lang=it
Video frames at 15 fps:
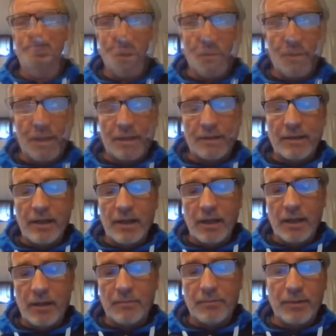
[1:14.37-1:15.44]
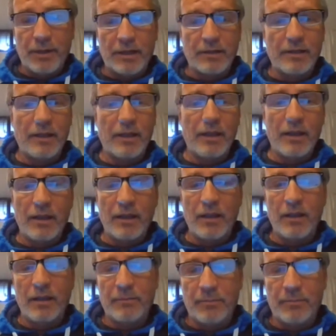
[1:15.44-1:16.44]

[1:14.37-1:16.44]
Perde, perde,